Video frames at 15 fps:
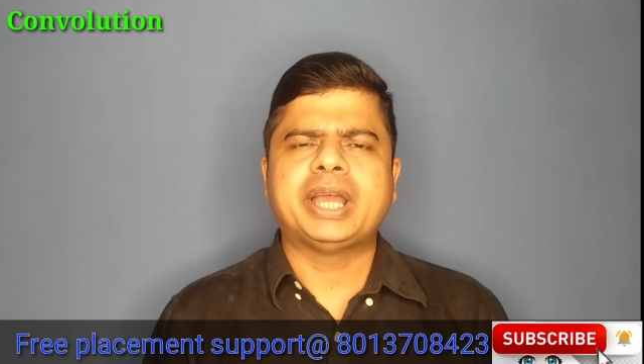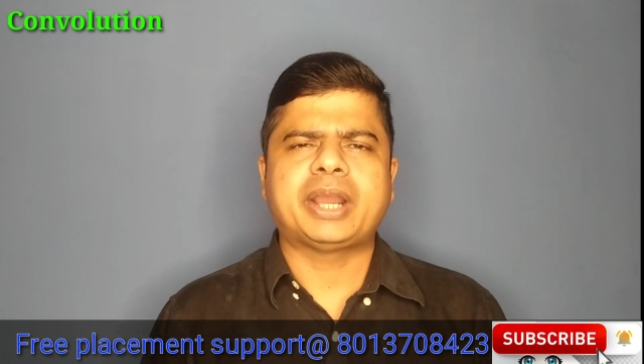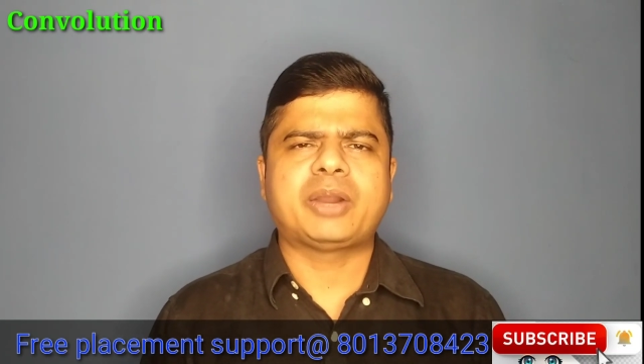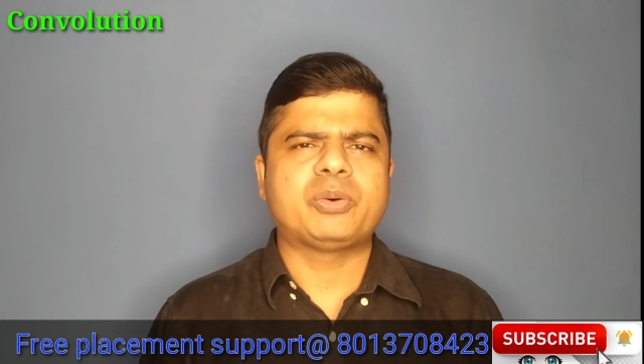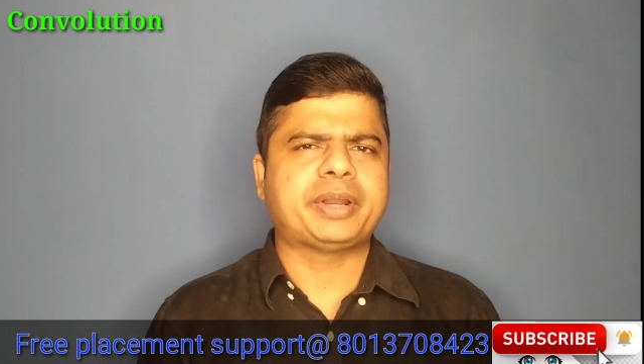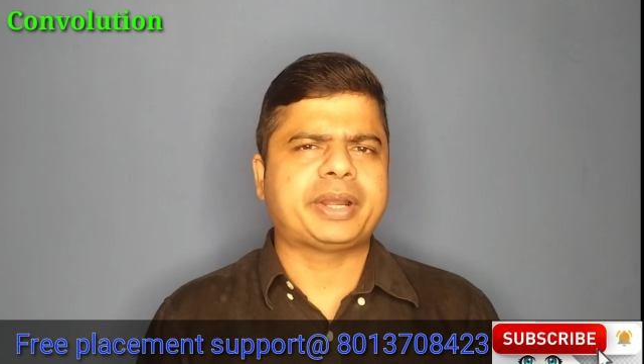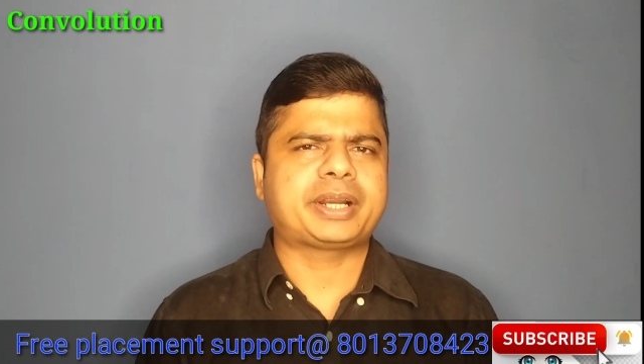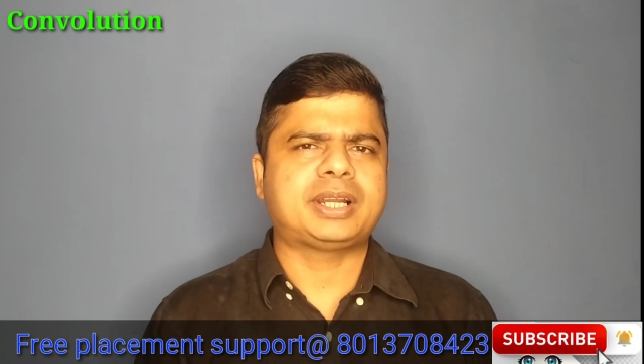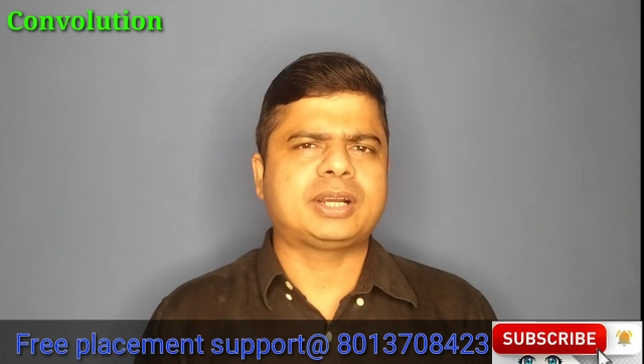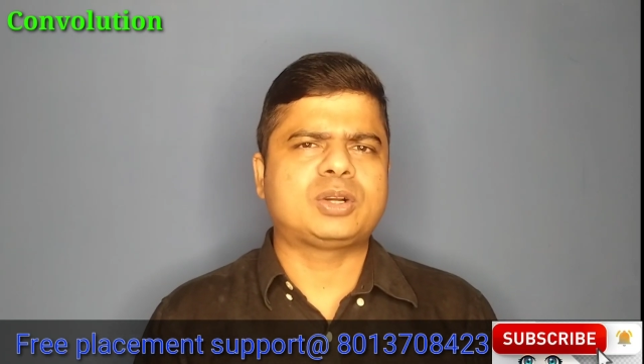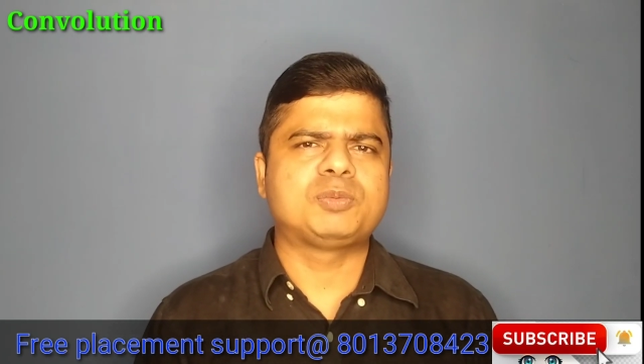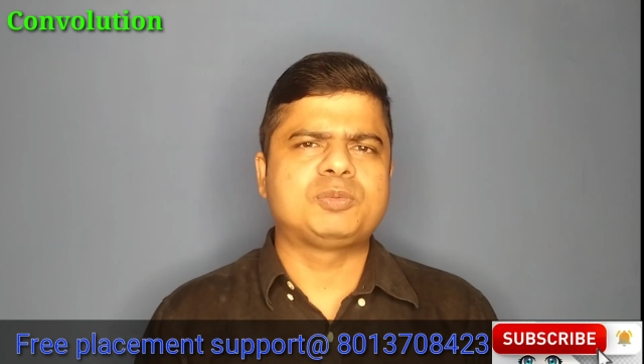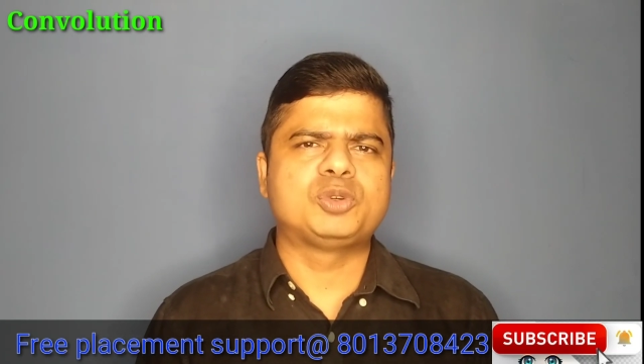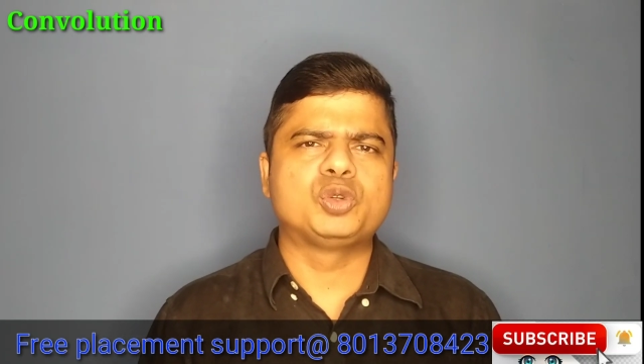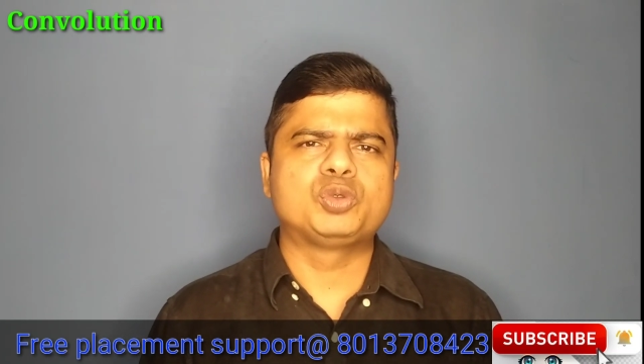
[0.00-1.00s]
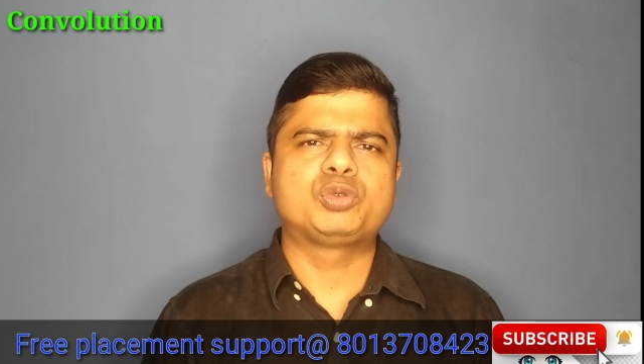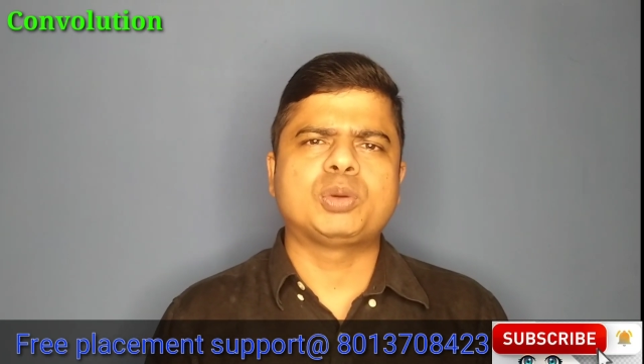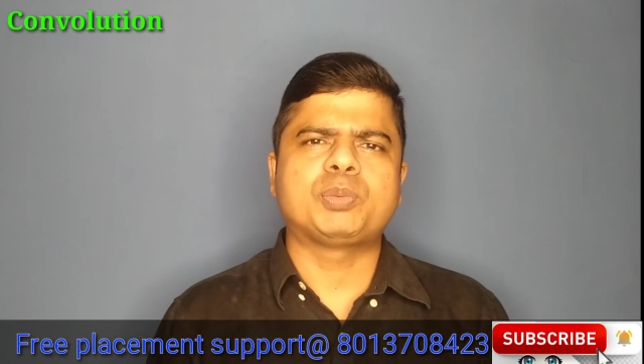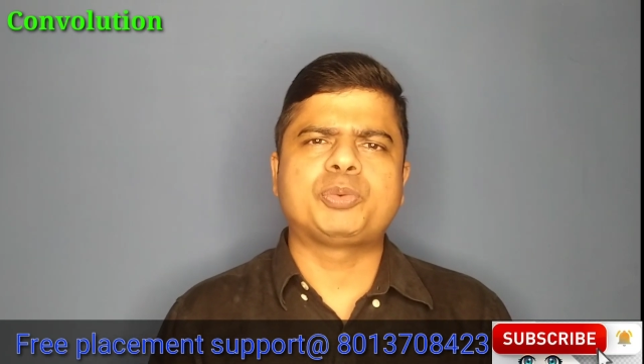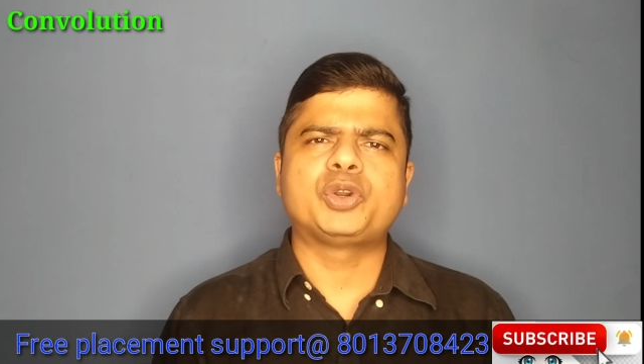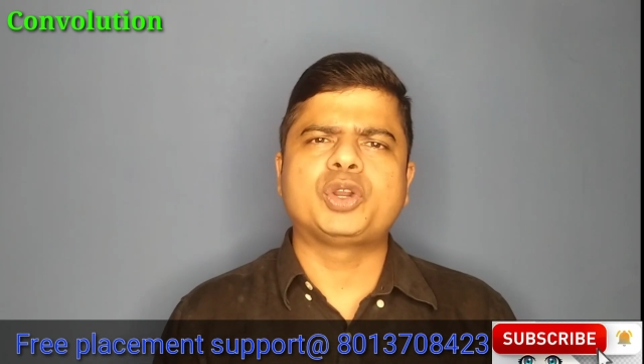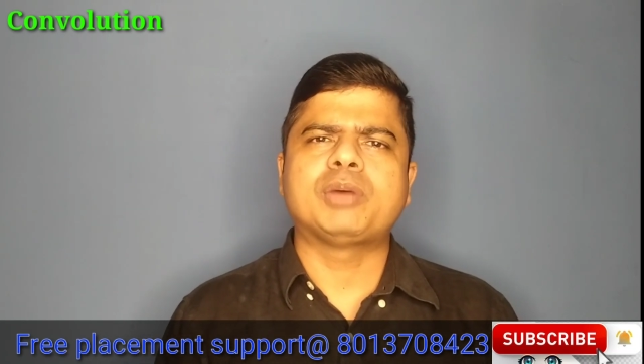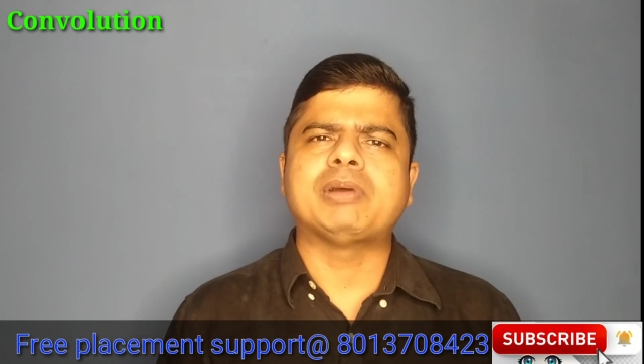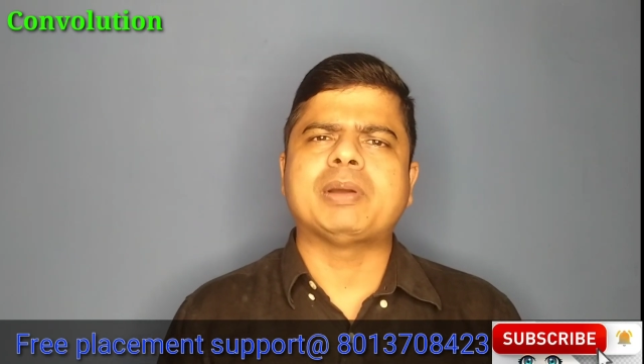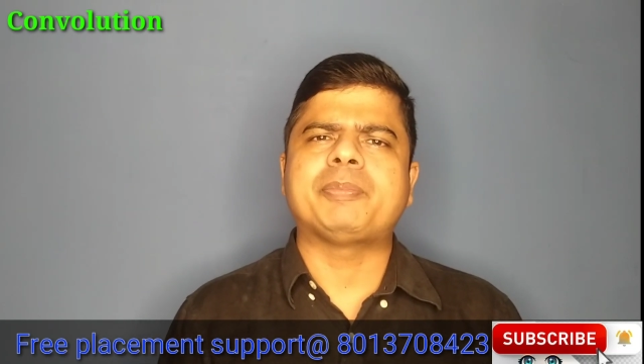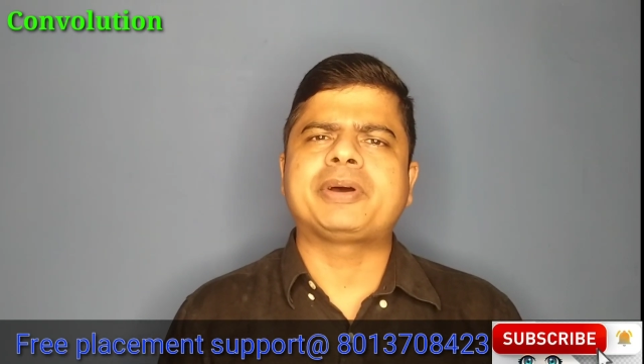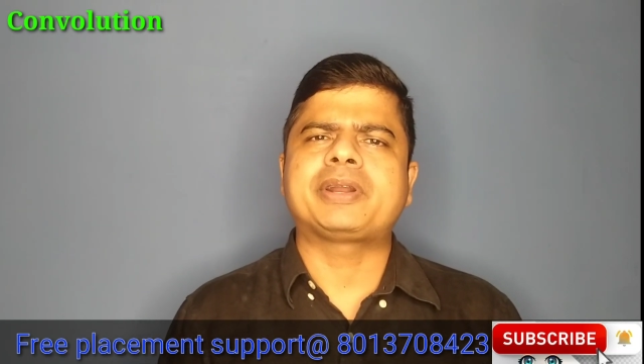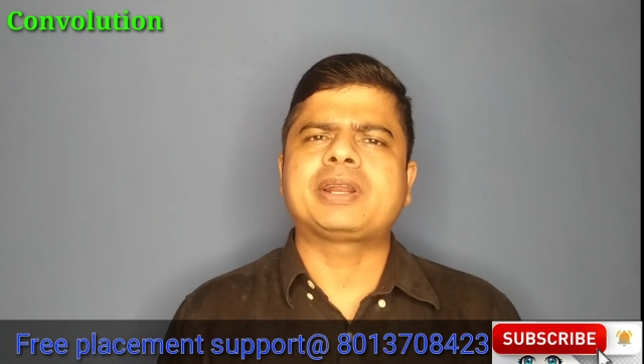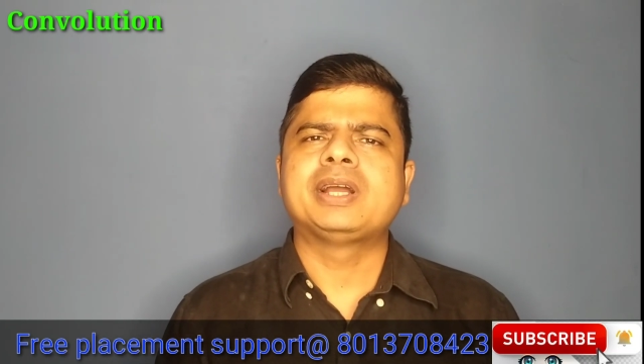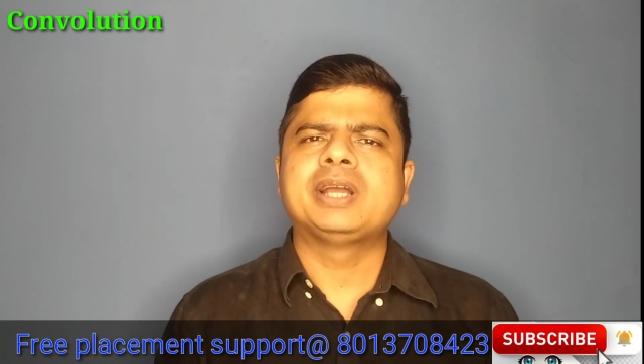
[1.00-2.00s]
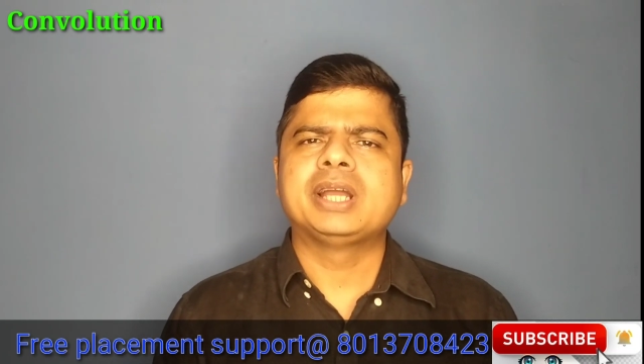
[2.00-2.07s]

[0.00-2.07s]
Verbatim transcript: এখন একটা খুব গুরুত্বপূর্ণ ব্যাপার